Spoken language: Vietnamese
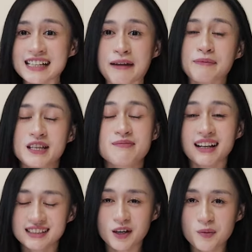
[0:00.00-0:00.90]
xinh đẹp thì
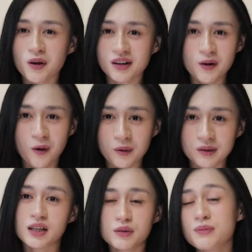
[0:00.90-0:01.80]
bạn sẽ không có cơ hội
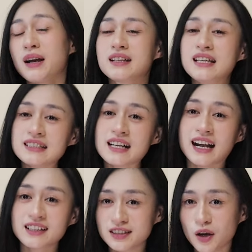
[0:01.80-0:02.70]
nếu như bạn nghĩ rằng
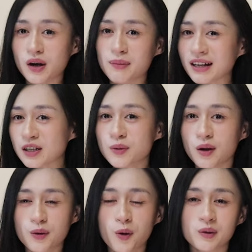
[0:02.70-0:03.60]
ngay từ đầu là bạn không có
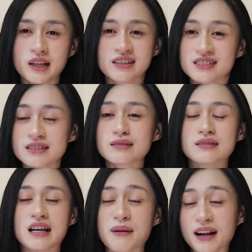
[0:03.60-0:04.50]
cơ hội thì thực sự
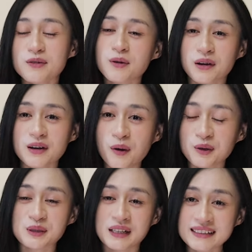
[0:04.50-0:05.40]
là bạn không có cơ hội
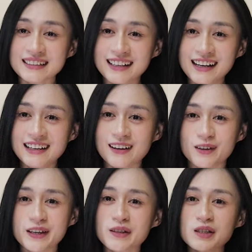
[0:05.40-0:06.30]
rồi đấy
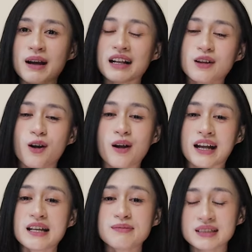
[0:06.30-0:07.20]
còn nếu như bạn có
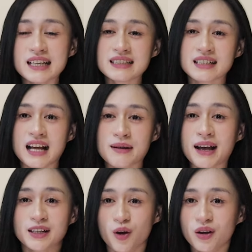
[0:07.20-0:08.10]
cái niềm tin rằng là
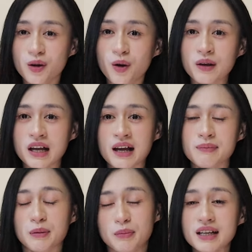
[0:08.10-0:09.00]
bạn có cơ hội
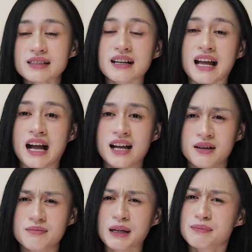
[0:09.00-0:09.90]
bạn biết rằng là
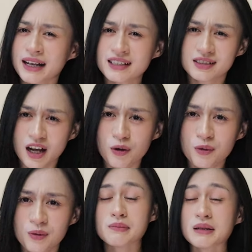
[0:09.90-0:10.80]
bạn mạnh ở
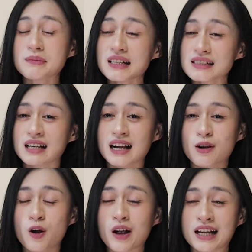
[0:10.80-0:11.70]
đâu bạn biết rằng là
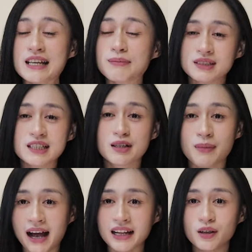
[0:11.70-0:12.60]
có cái điểm gì ở
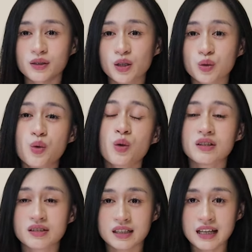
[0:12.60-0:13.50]
bạn ấy có thể thu hút
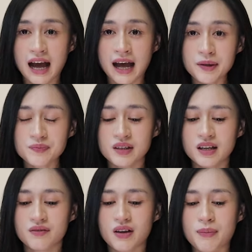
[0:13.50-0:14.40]
từ người ta ấy
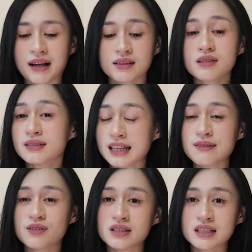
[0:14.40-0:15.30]
và bạn tự
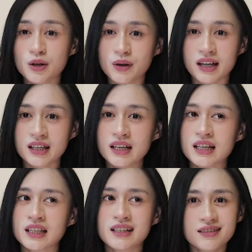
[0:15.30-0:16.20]
tin vào những điều đấy
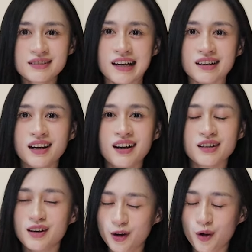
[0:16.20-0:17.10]
thì đương nhiên
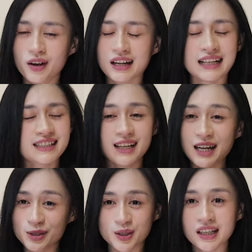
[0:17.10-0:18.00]
cơ hội là chia
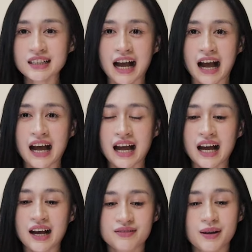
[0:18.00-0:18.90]
đều cho tất cả
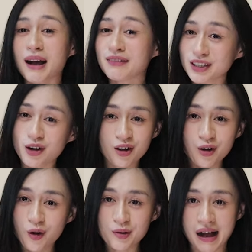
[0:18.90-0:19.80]
và bạn vẫn có cơ
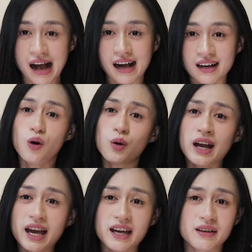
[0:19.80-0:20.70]
hội mà
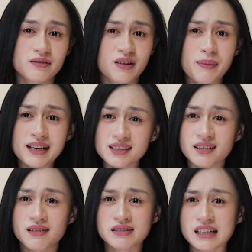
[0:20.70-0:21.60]
ok và bây
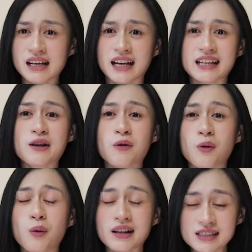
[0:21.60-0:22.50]
giờ sẽ là cái điều
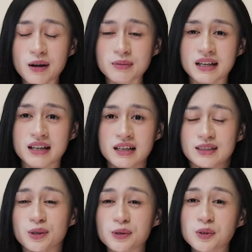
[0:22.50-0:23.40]
quan trọng này
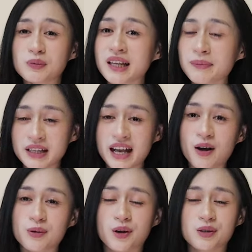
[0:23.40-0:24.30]
nội dung tiếp
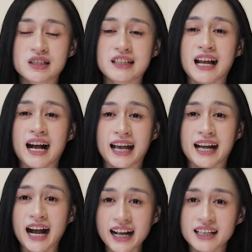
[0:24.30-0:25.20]
theo đó chính là cái
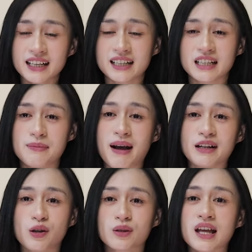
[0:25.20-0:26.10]
cách để
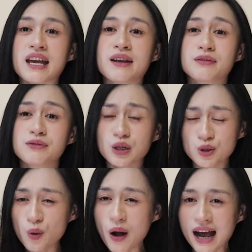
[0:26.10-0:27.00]
bạn có thể vượt
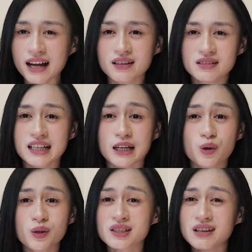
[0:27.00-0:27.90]
qua được những cái
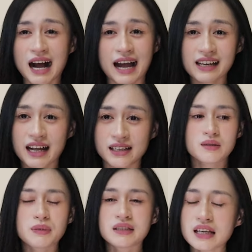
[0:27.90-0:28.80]
nỗi sợ hãi này
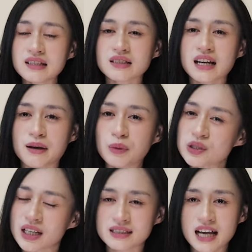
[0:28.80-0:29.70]
mình tin rằng là mỗi
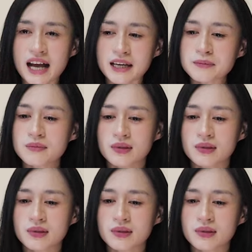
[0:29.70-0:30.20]
chàng trai ấy